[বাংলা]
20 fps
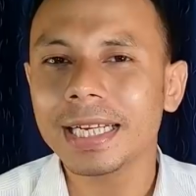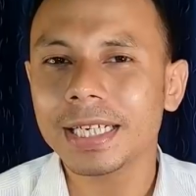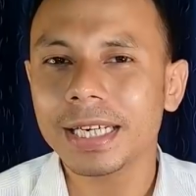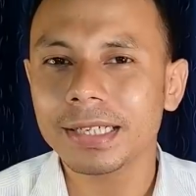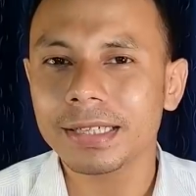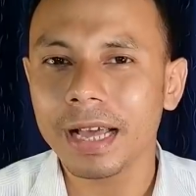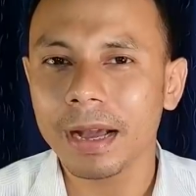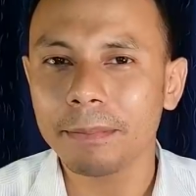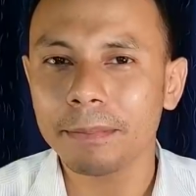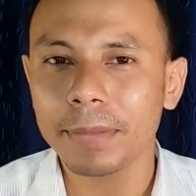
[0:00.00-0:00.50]

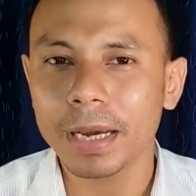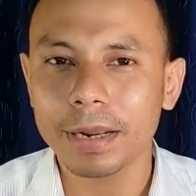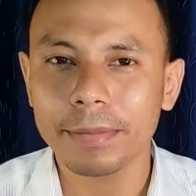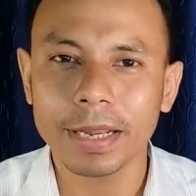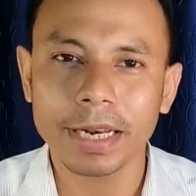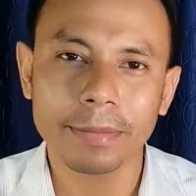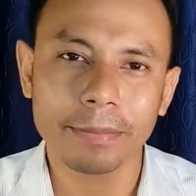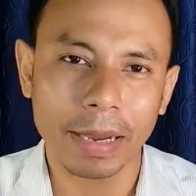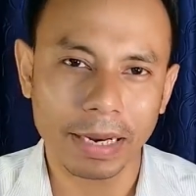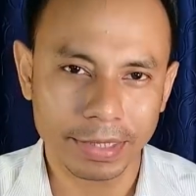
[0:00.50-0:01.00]
গ্যাসের দাম বারে
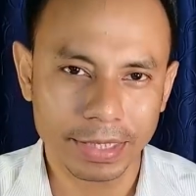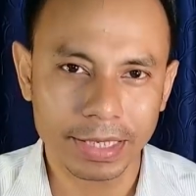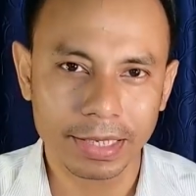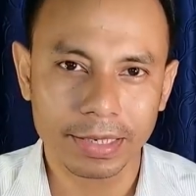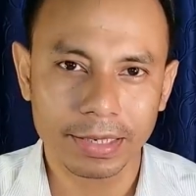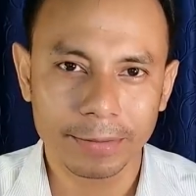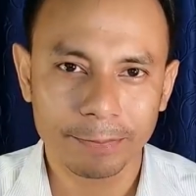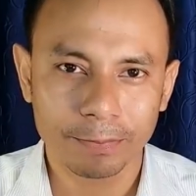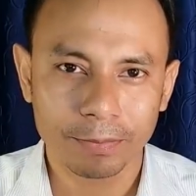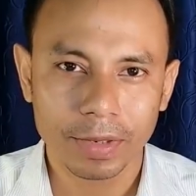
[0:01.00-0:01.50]
বারেই বাড়ছে
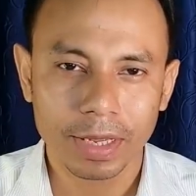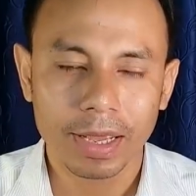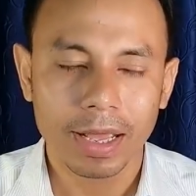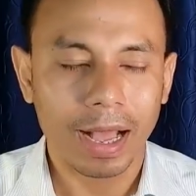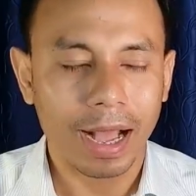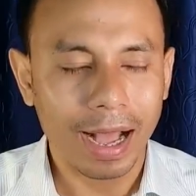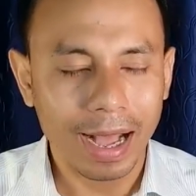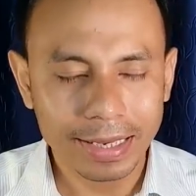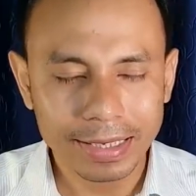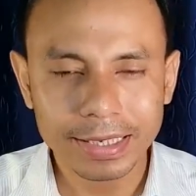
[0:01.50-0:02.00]

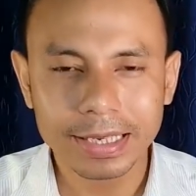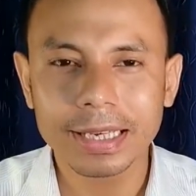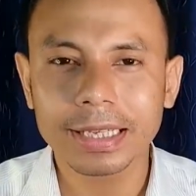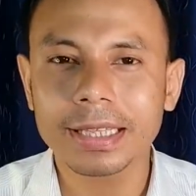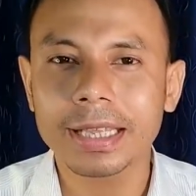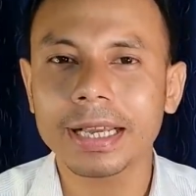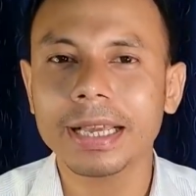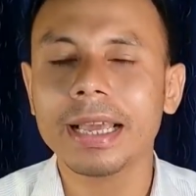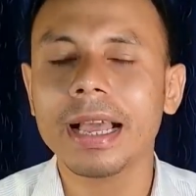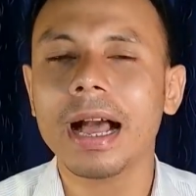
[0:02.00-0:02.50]
আজকে
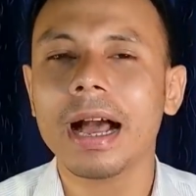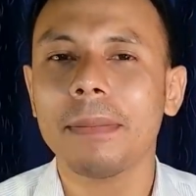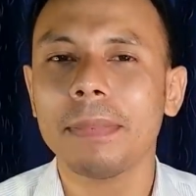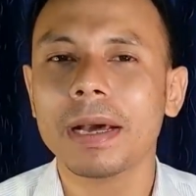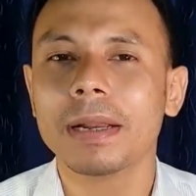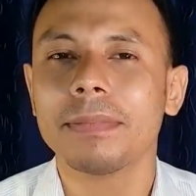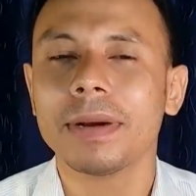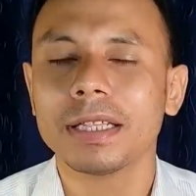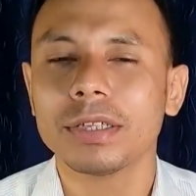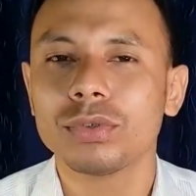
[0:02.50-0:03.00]
থেকে
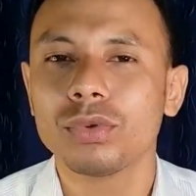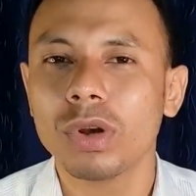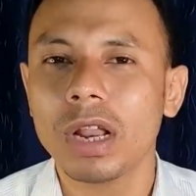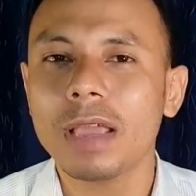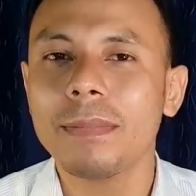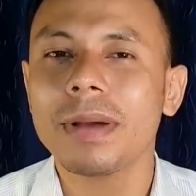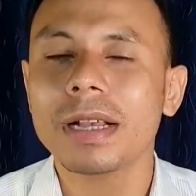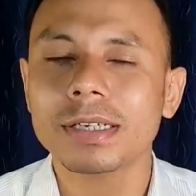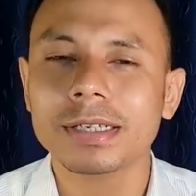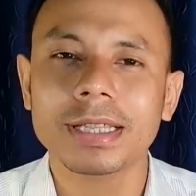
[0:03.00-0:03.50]
আবার মানে
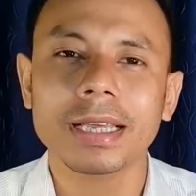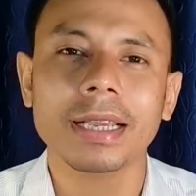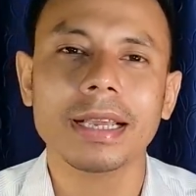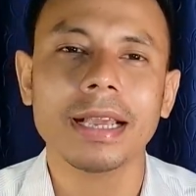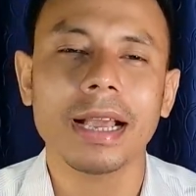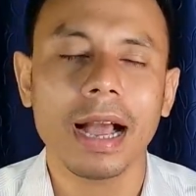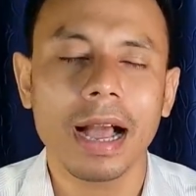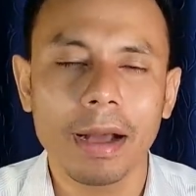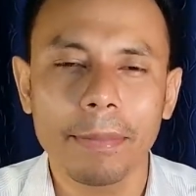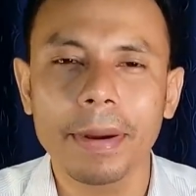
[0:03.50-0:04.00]
জুলাই মাস থেকে
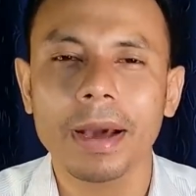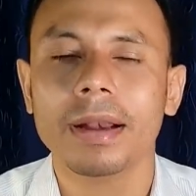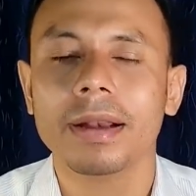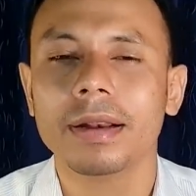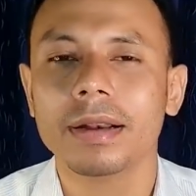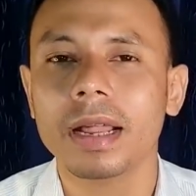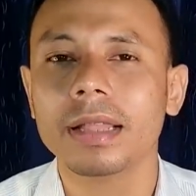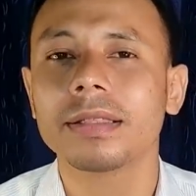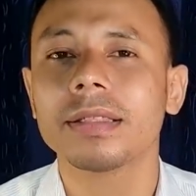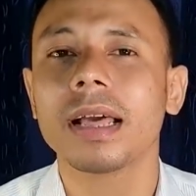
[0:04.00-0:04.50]
আবার
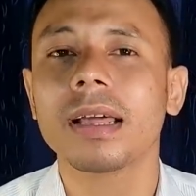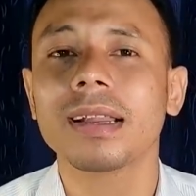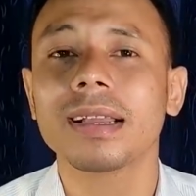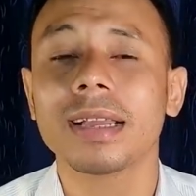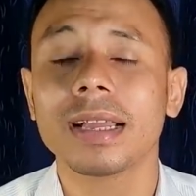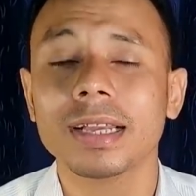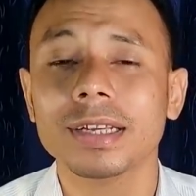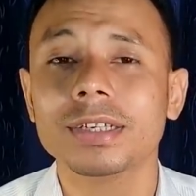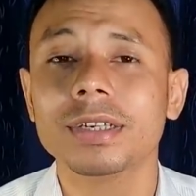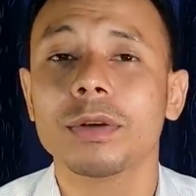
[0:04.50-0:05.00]
রান্নার
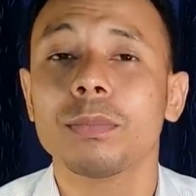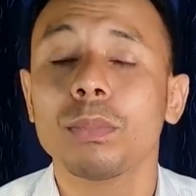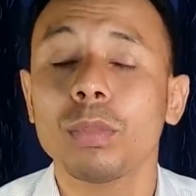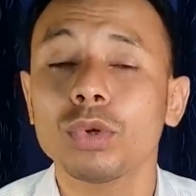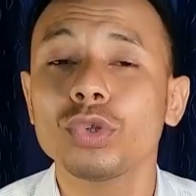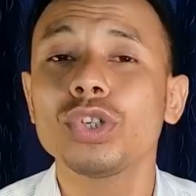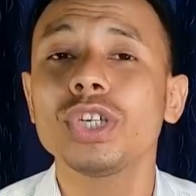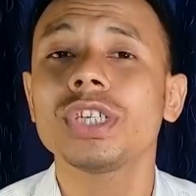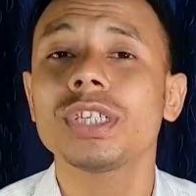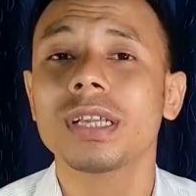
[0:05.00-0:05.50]
গ্যাস
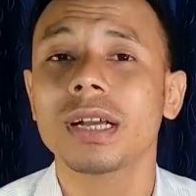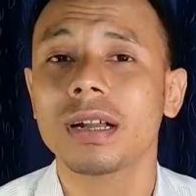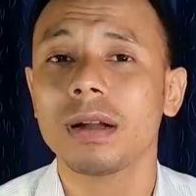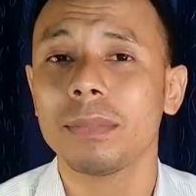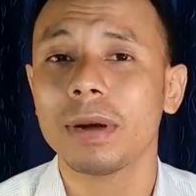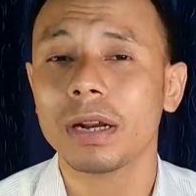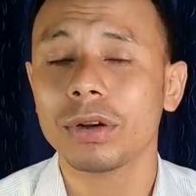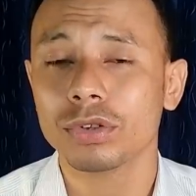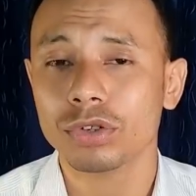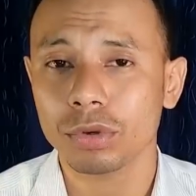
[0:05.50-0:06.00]
পঁচিশ টাকা
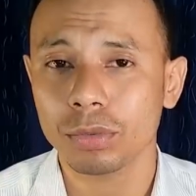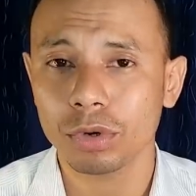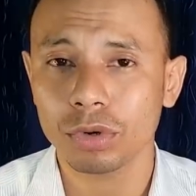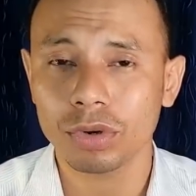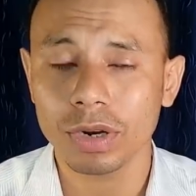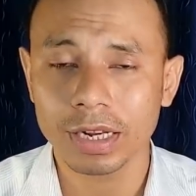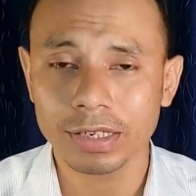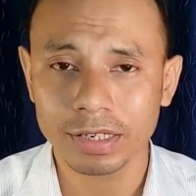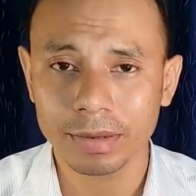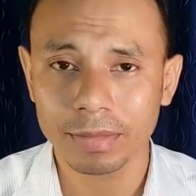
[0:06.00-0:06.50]
বাড়লো
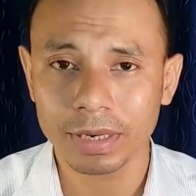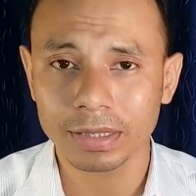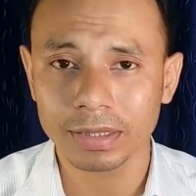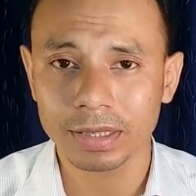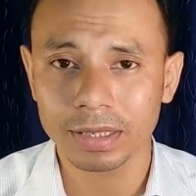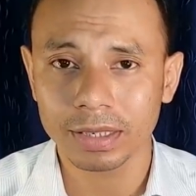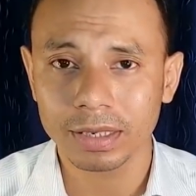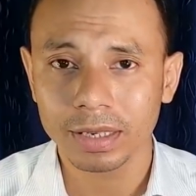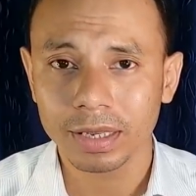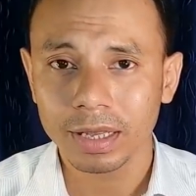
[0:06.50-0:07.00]
সমগ্র আসাম
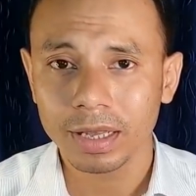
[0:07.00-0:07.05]
রাজ্যে